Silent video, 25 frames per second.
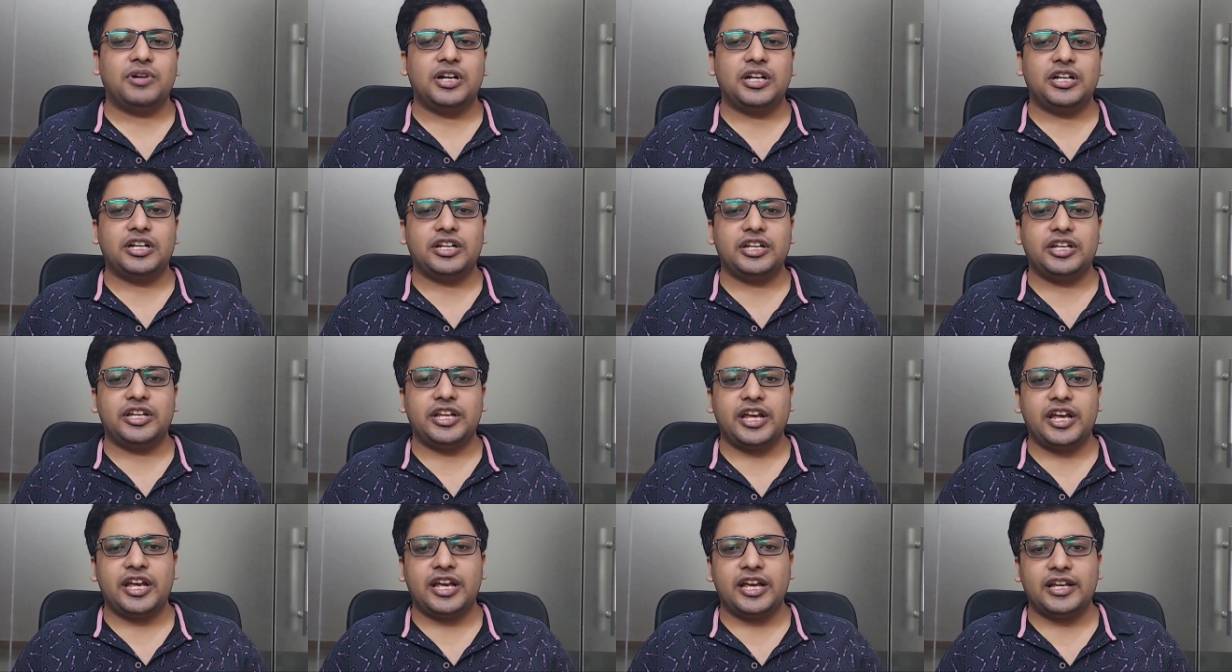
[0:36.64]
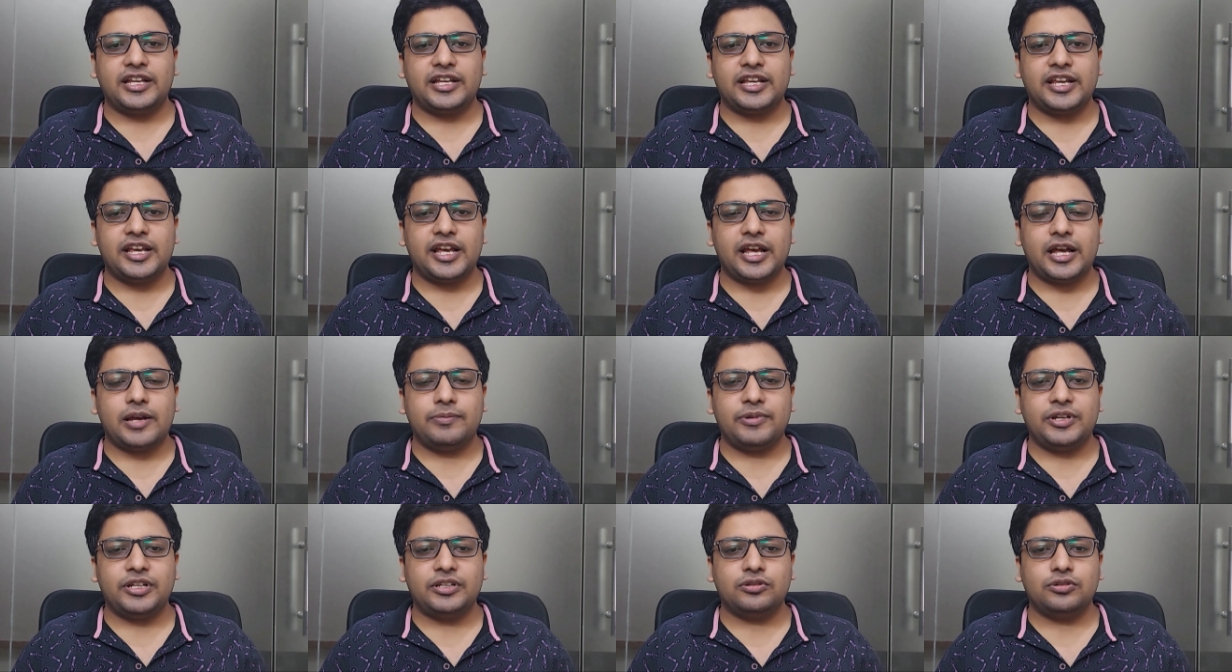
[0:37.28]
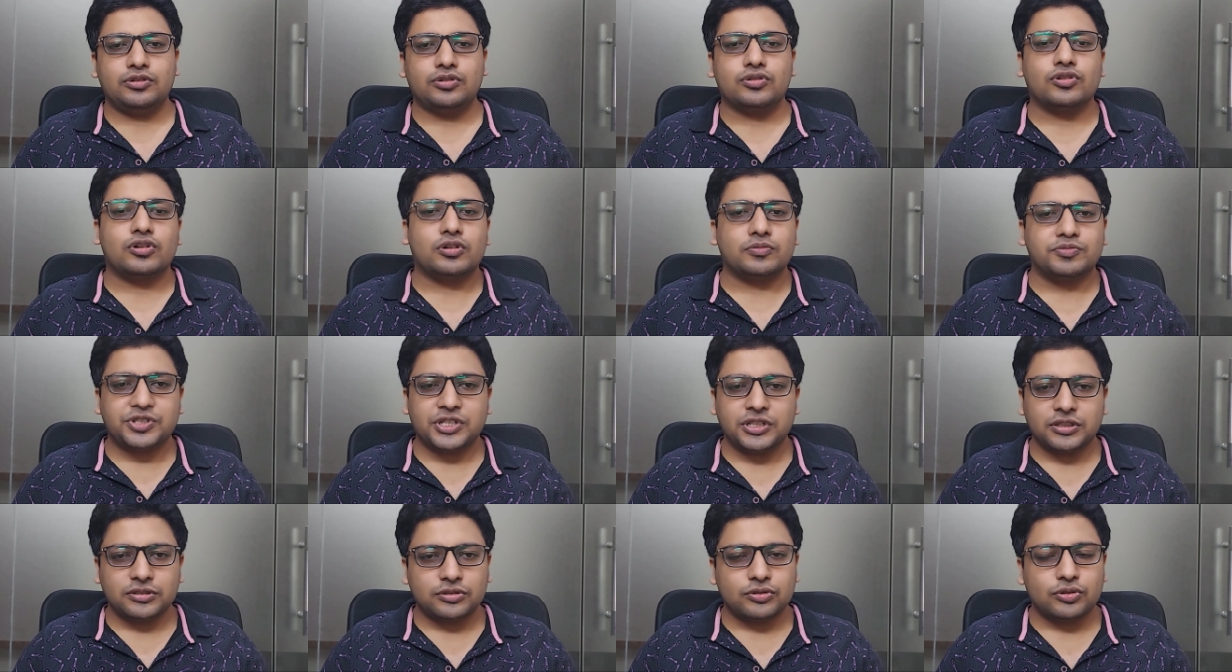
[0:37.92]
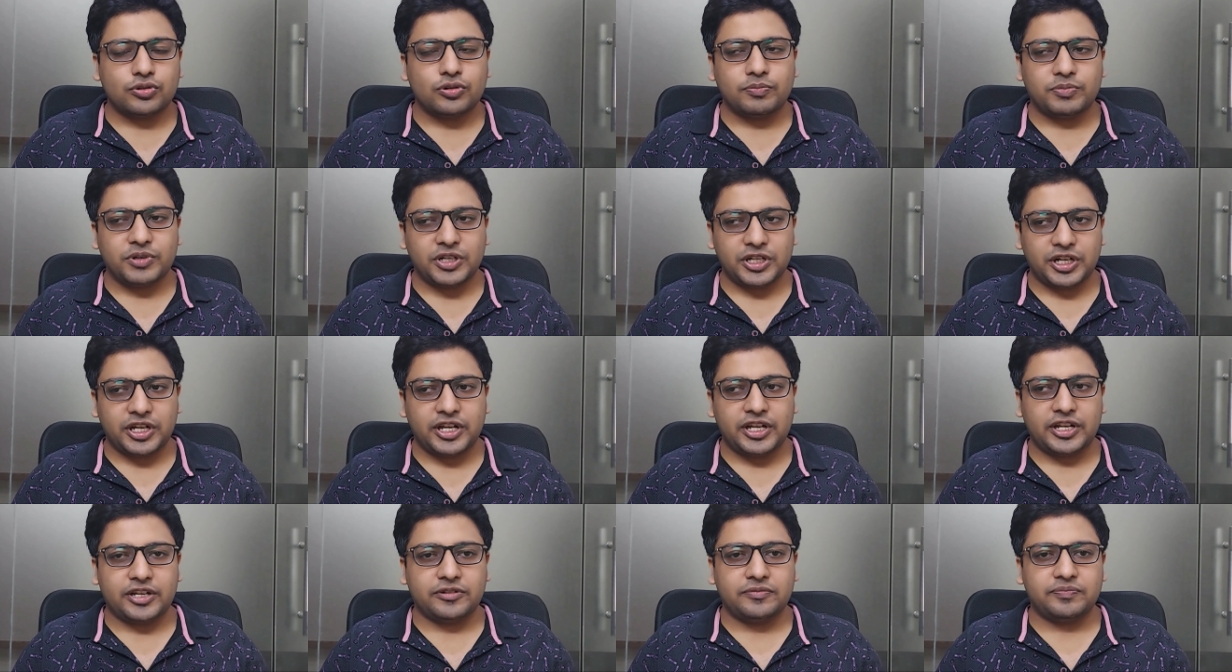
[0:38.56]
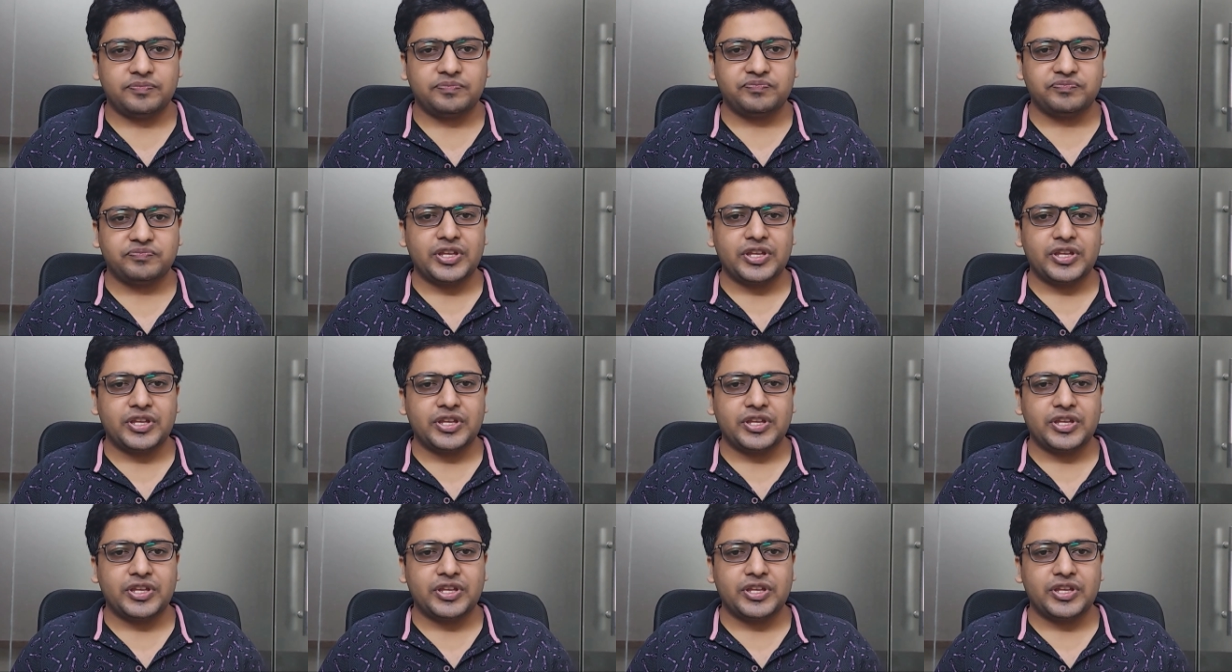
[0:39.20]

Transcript: बट ये है कि अभी दोनों ऑप्शन ओपन हैं